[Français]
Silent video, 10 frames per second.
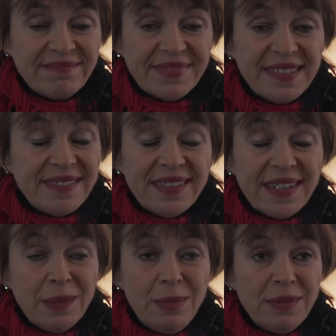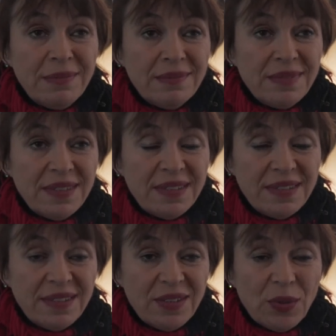c'est terrible.
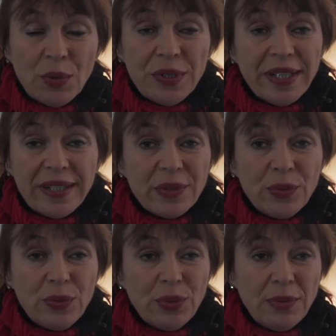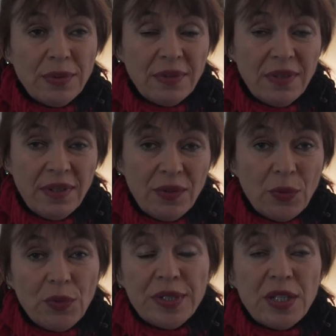On n'est rien du tout.
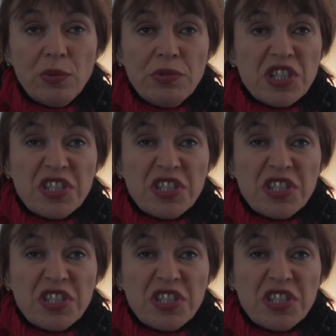On est un objet